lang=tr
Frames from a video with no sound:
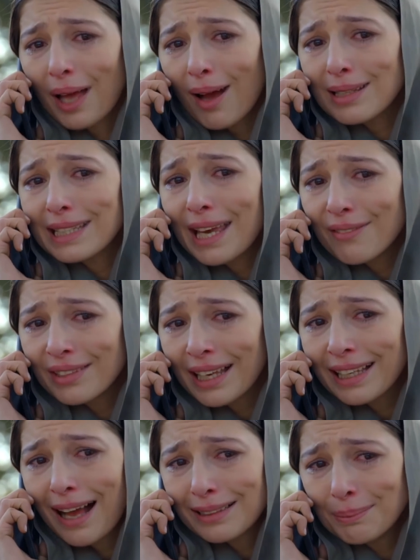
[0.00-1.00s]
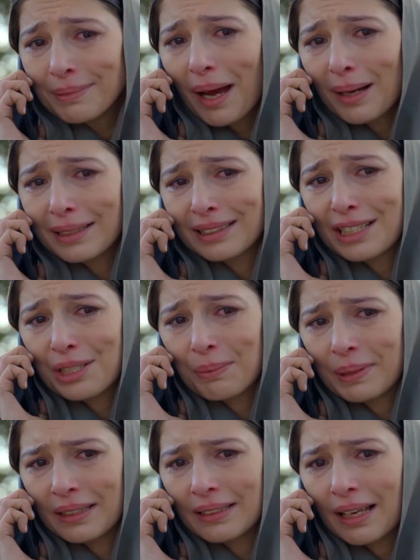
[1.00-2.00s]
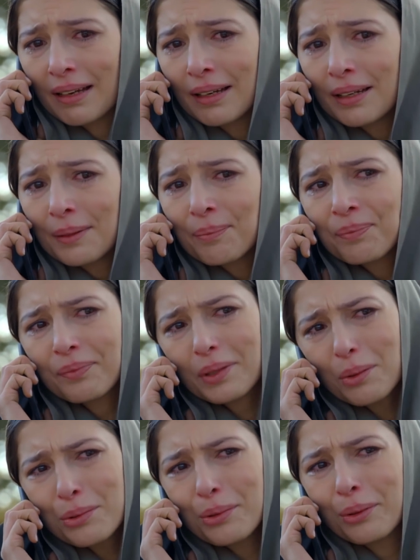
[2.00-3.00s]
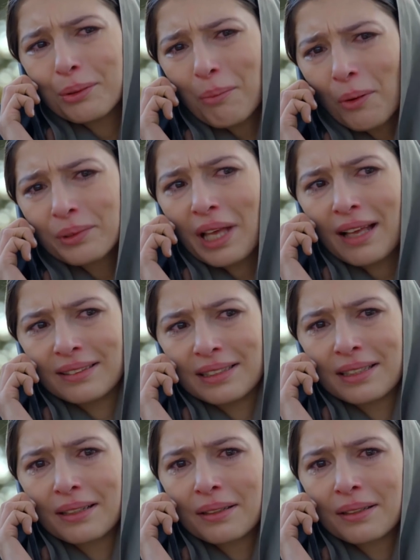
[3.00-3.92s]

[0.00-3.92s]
Taze evine geldim de arkadaşımın yanına. Üzüldüm ondandır.